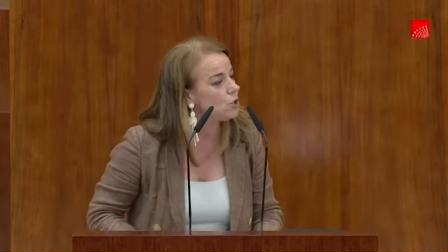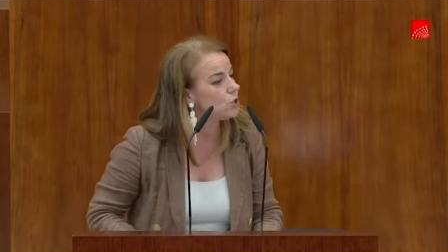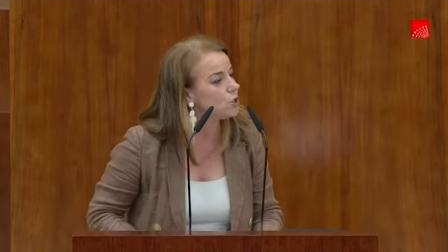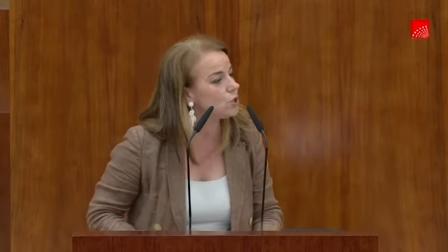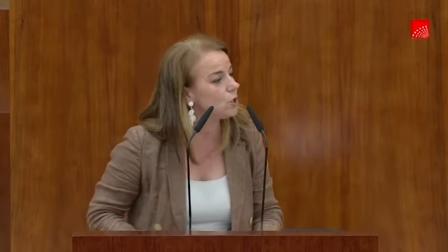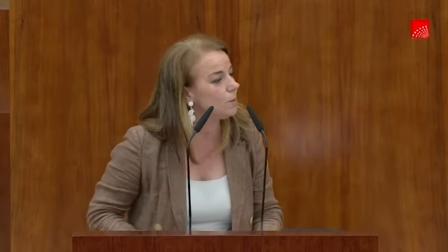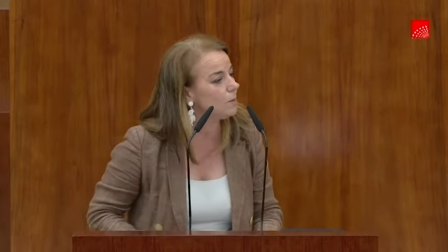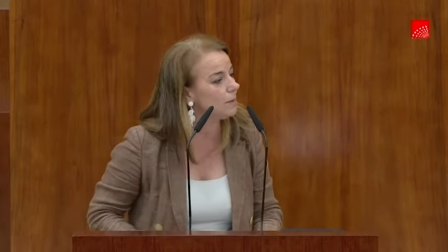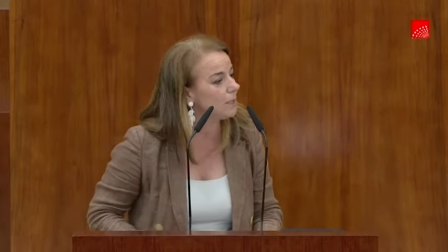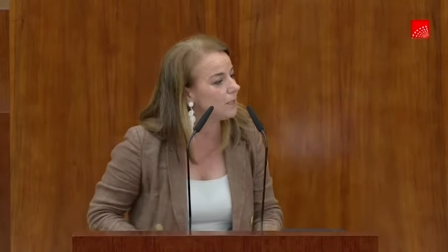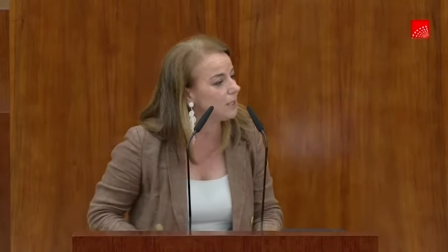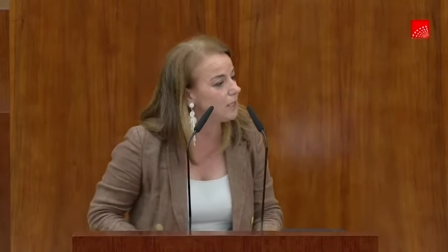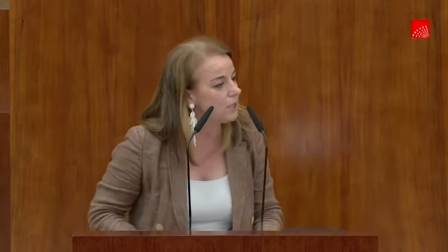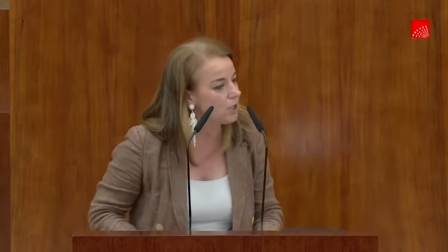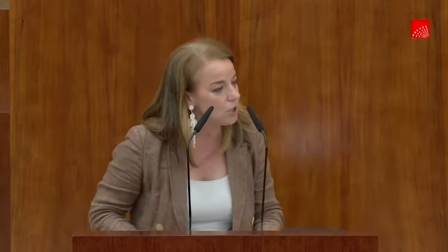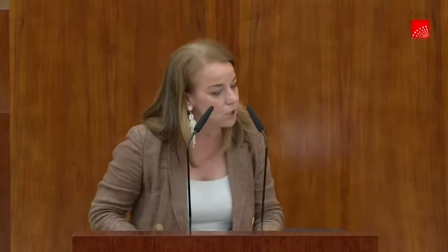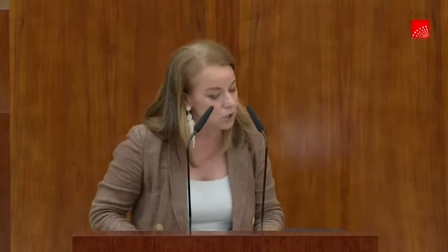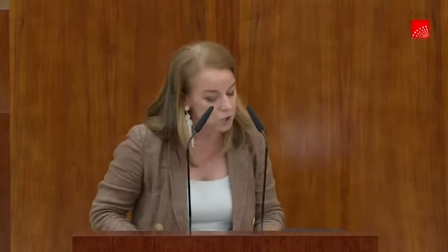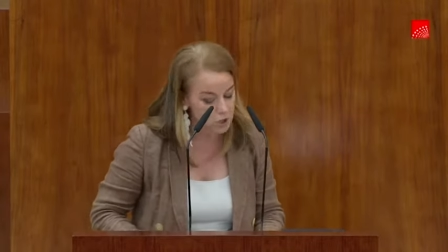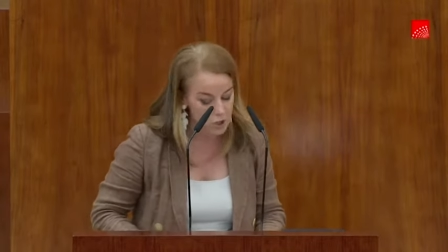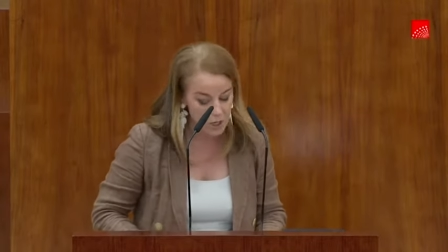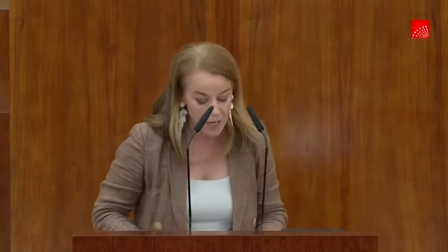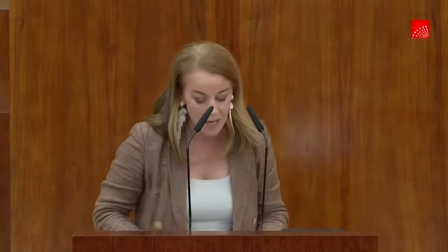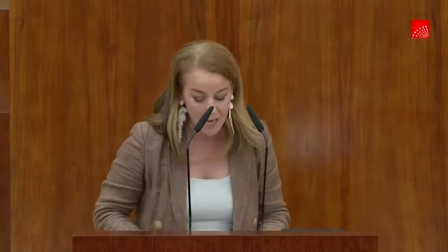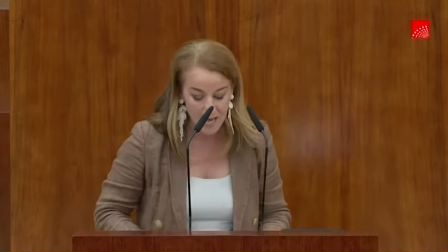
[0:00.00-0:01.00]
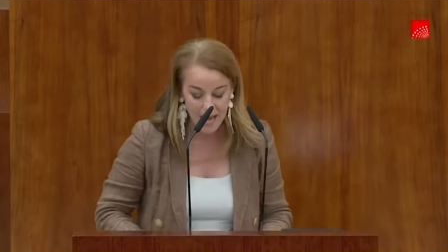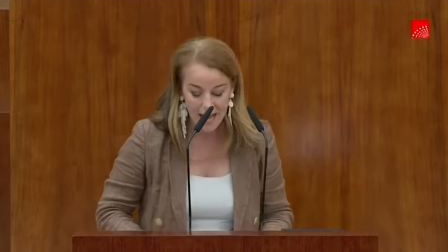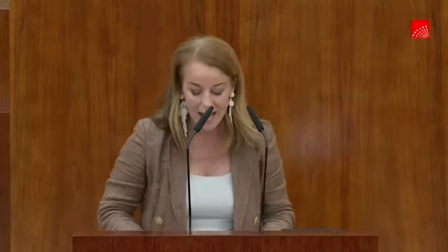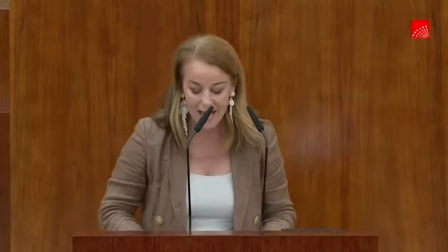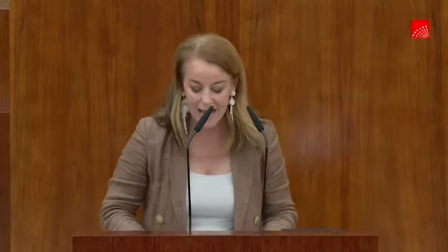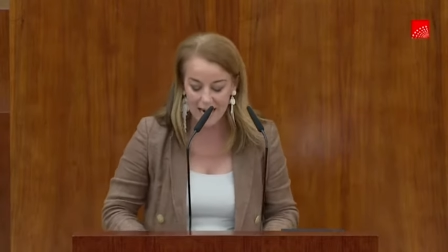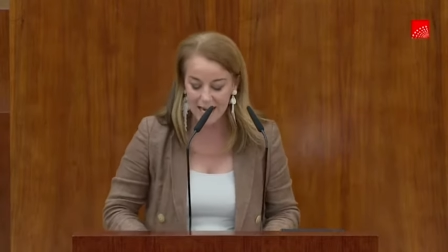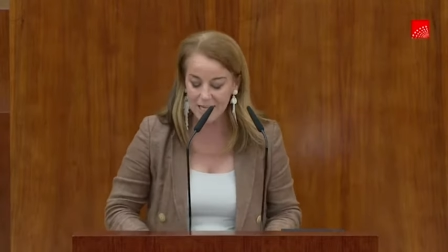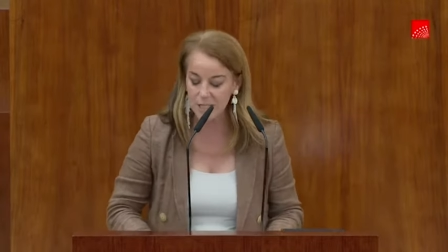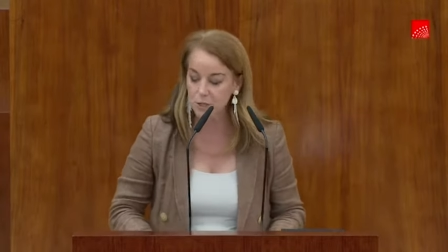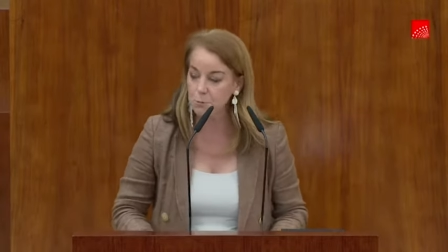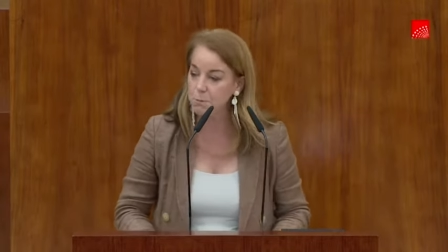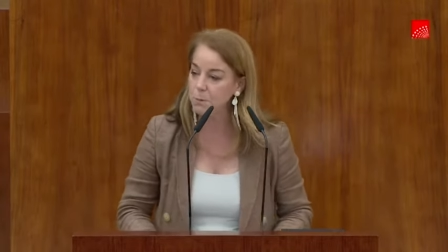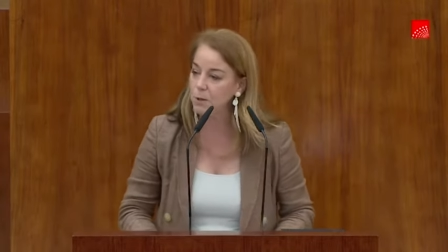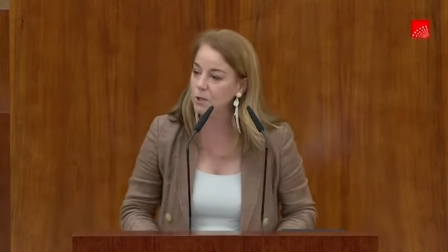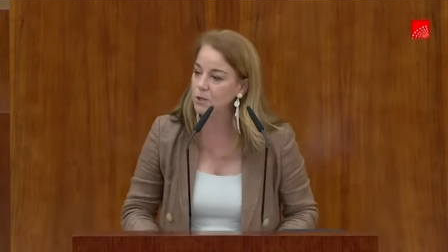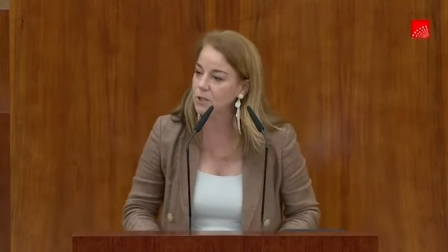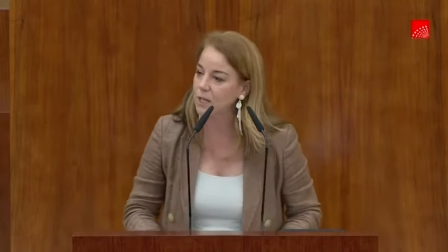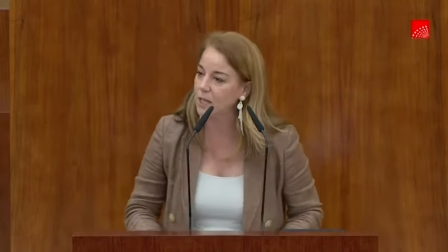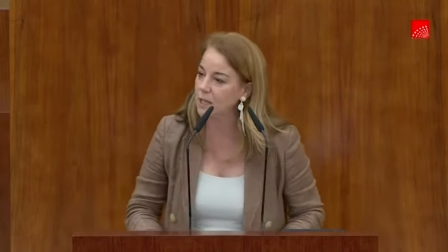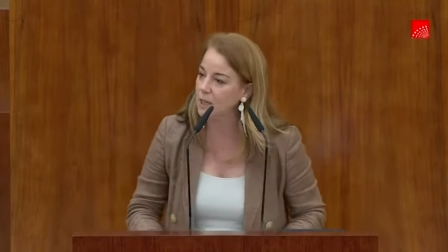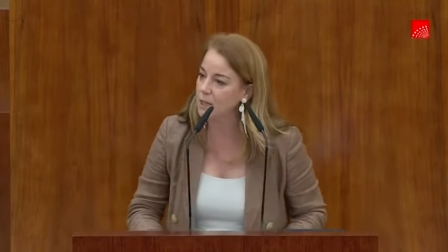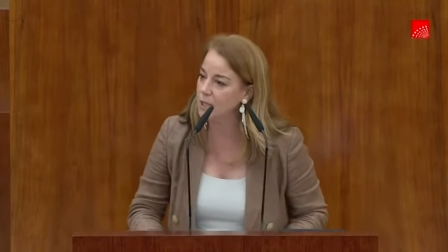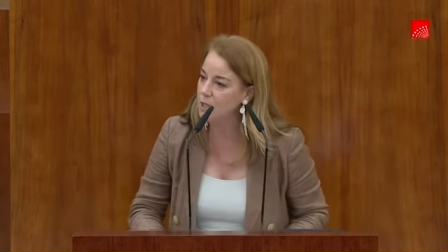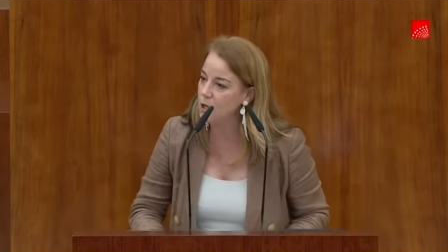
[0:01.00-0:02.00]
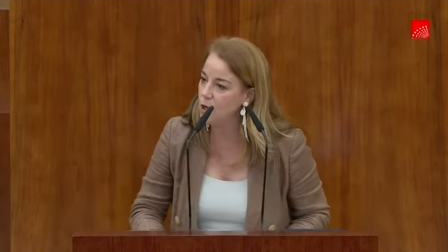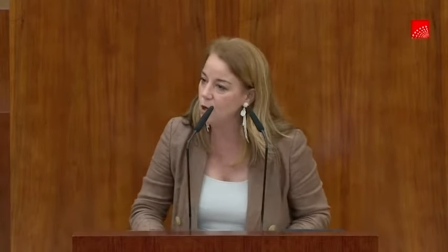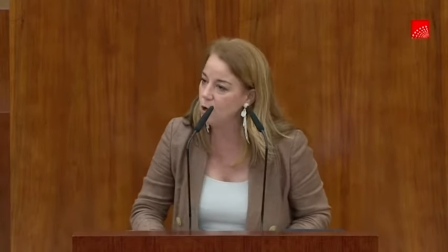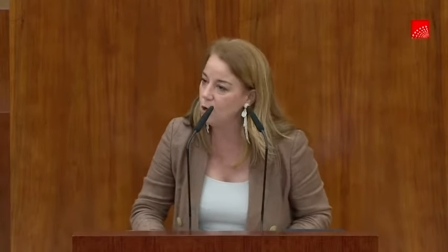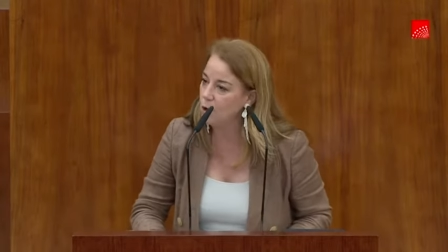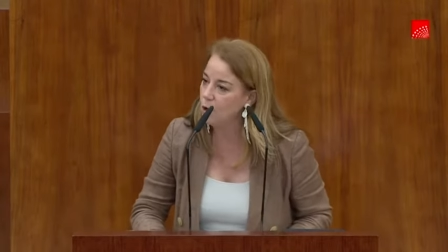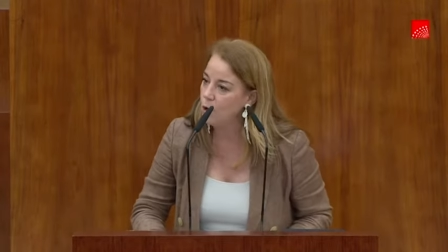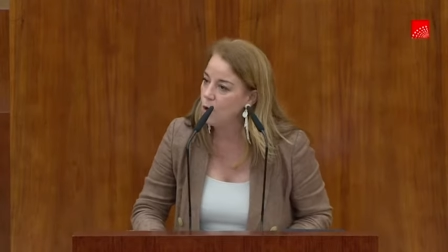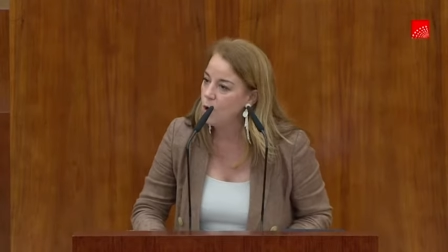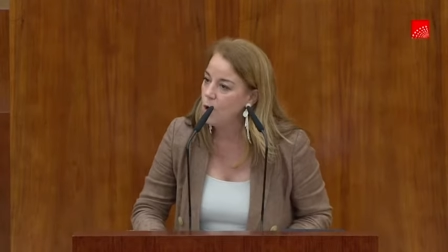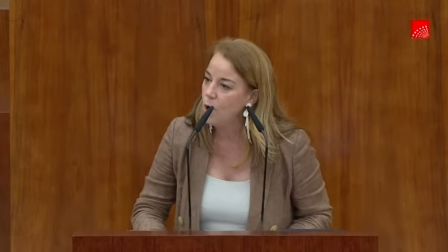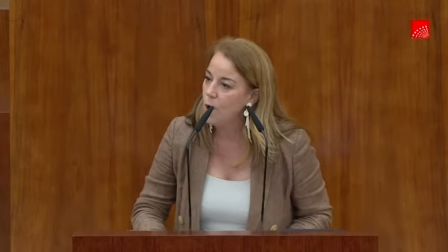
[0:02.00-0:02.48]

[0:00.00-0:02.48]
sometidos a la explotación